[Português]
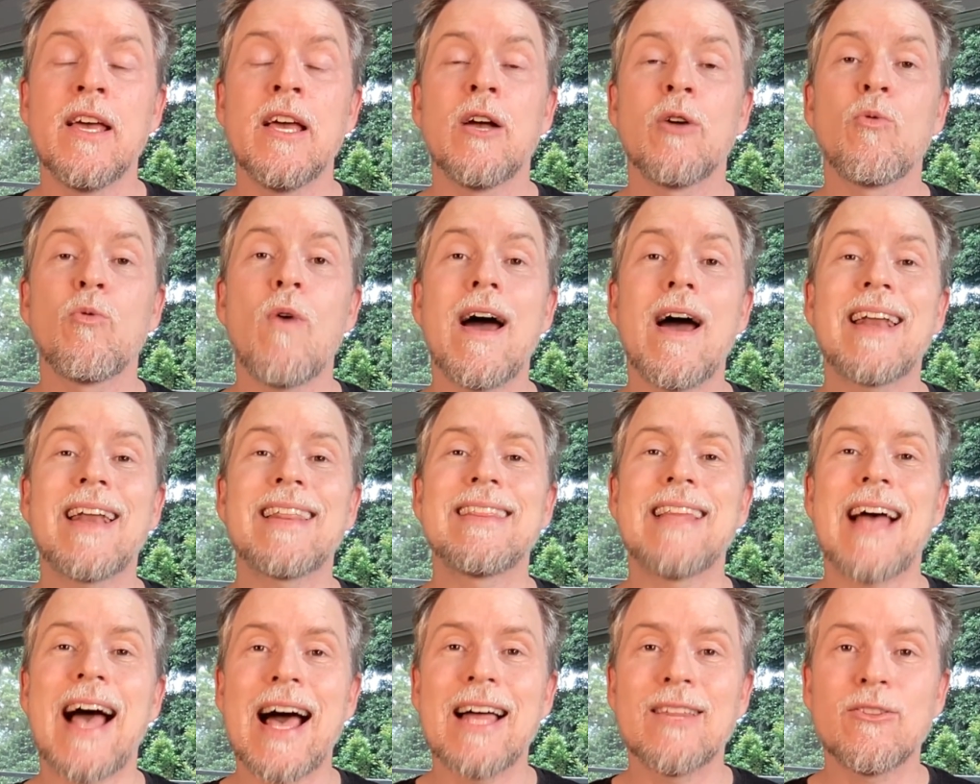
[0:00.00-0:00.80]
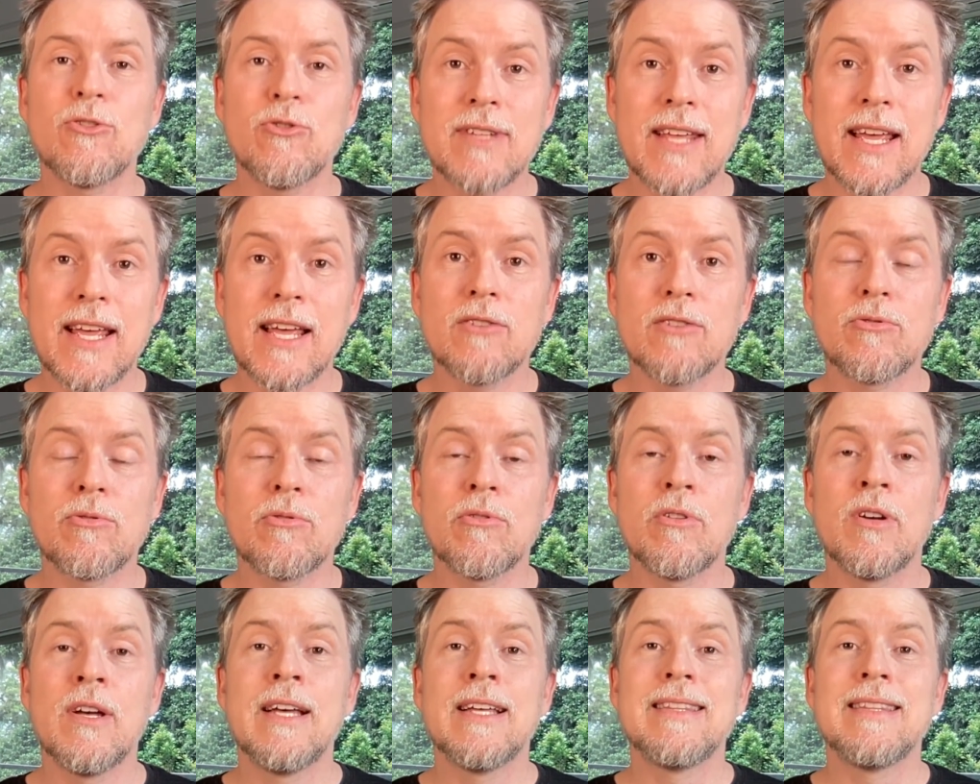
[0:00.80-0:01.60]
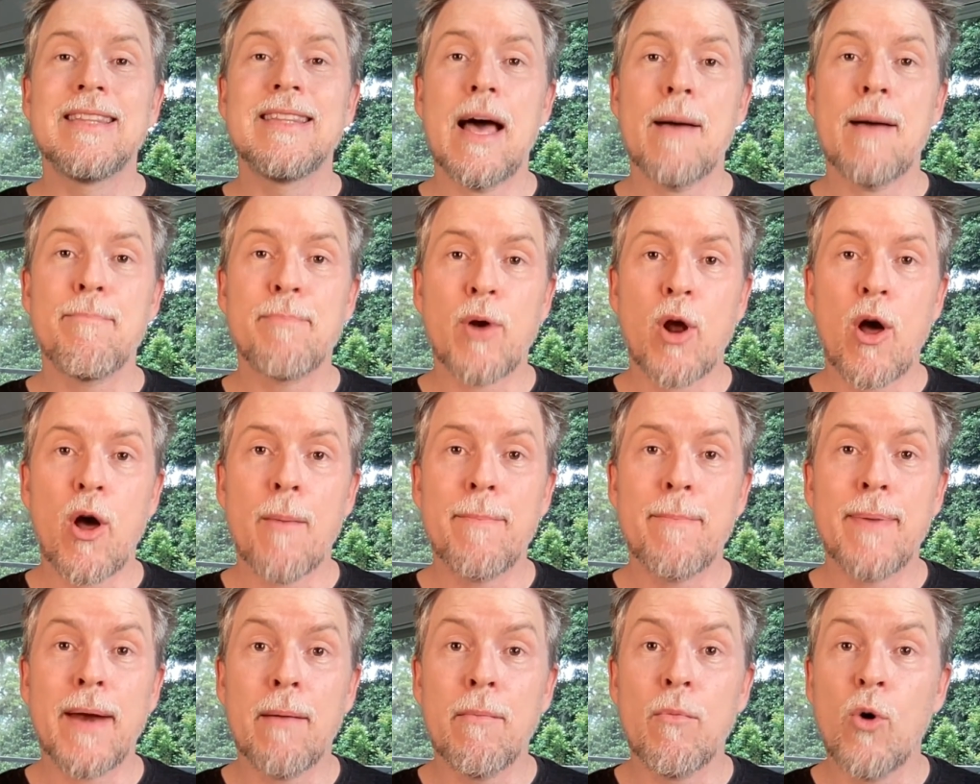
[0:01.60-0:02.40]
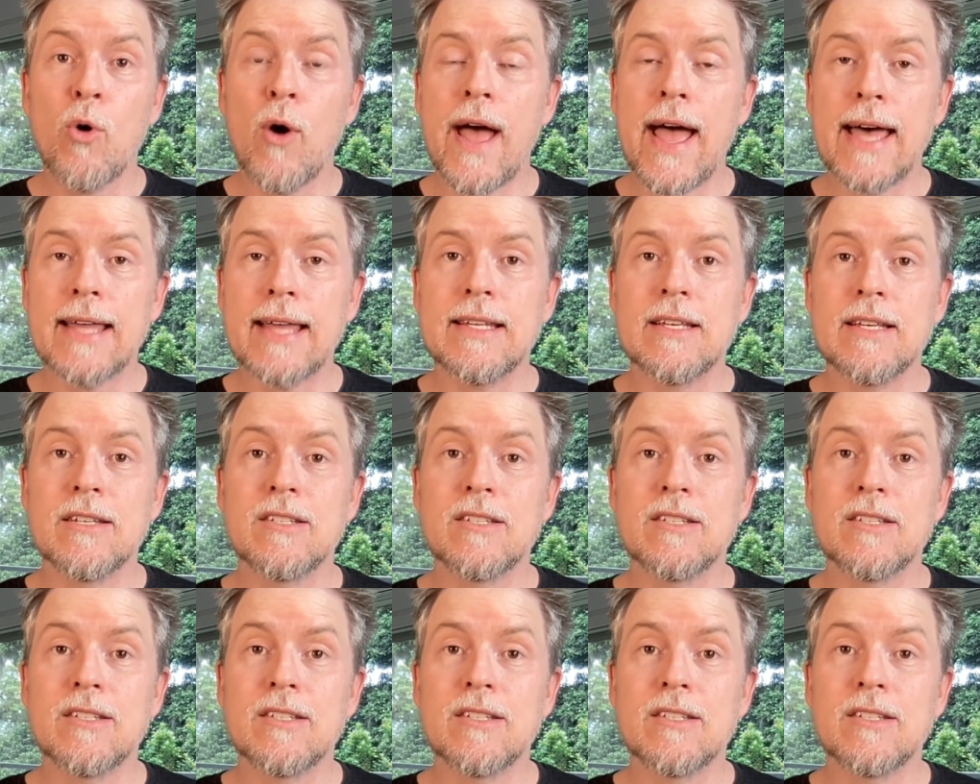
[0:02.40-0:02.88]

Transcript: guardado dentro da própria moeda.